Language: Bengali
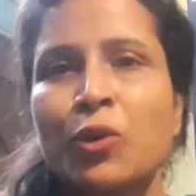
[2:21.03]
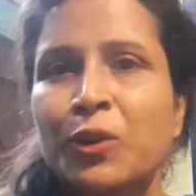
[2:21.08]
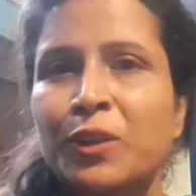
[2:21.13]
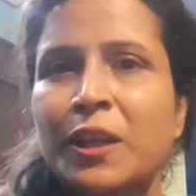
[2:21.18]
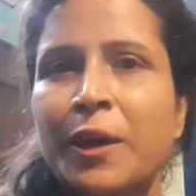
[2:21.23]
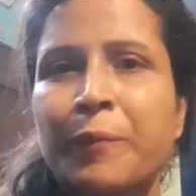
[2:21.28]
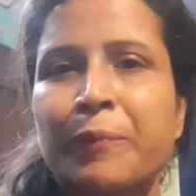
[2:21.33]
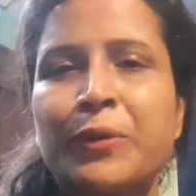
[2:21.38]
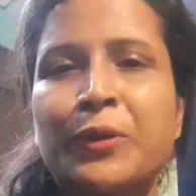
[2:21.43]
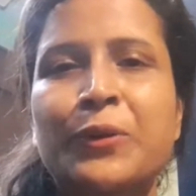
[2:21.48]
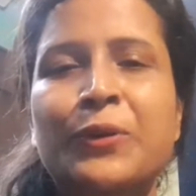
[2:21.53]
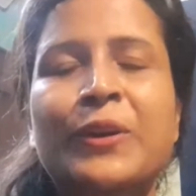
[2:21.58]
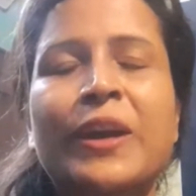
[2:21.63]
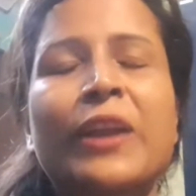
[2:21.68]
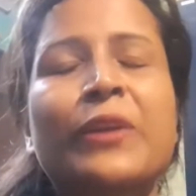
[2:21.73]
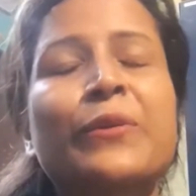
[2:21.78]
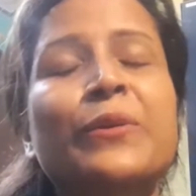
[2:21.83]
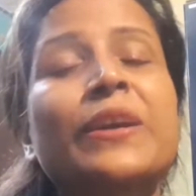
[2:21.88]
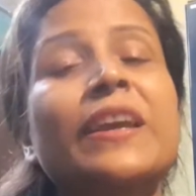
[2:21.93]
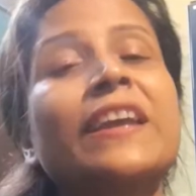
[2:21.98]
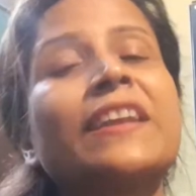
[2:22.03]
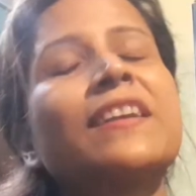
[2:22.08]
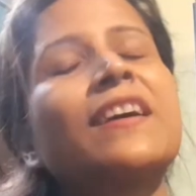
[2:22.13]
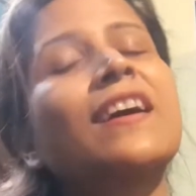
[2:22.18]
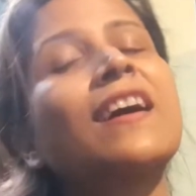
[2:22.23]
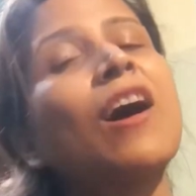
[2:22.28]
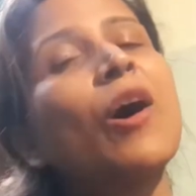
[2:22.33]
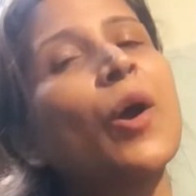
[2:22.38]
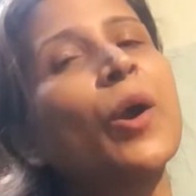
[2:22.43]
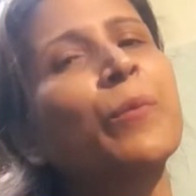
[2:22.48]
তথাপিও কেন কি এটা
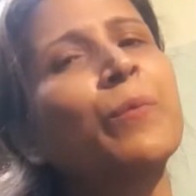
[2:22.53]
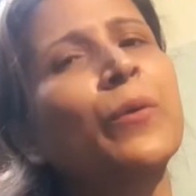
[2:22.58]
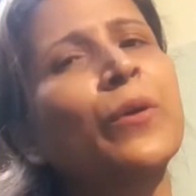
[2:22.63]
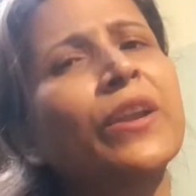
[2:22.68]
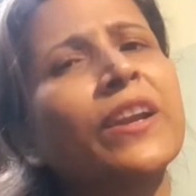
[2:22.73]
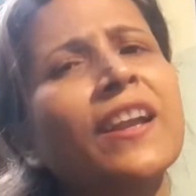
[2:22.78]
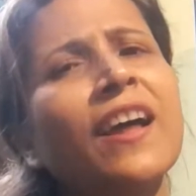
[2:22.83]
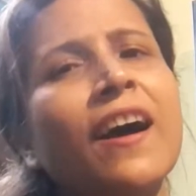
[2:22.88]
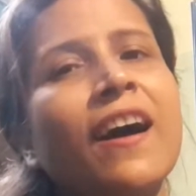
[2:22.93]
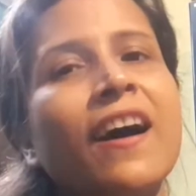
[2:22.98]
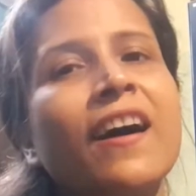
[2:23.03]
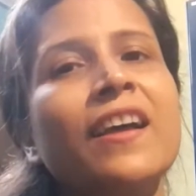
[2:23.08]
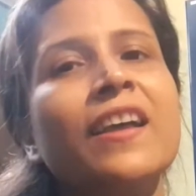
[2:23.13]
খাওয়ার পরে না